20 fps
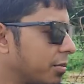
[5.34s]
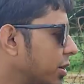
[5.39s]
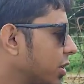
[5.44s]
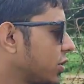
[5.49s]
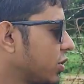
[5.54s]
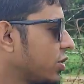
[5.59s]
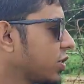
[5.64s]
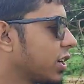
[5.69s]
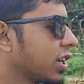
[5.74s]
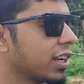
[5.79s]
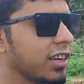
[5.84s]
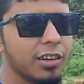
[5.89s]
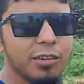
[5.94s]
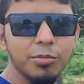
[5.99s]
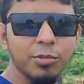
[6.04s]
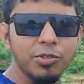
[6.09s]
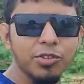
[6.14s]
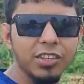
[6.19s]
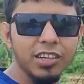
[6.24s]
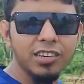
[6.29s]
সীমান্ত সেখানে
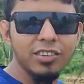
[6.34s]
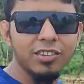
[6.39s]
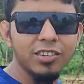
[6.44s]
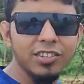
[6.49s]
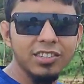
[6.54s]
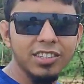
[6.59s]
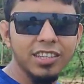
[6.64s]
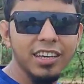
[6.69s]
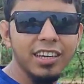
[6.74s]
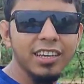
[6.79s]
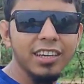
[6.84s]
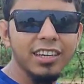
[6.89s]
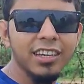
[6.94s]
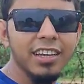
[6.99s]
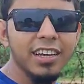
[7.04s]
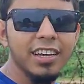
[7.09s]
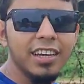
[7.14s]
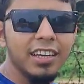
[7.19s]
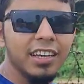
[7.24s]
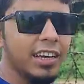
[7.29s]
অবস্থান করছি
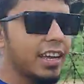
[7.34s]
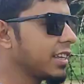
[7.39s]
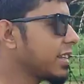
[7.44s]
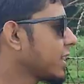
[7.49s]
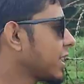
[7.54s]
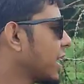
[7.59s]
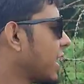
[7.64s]
এই যে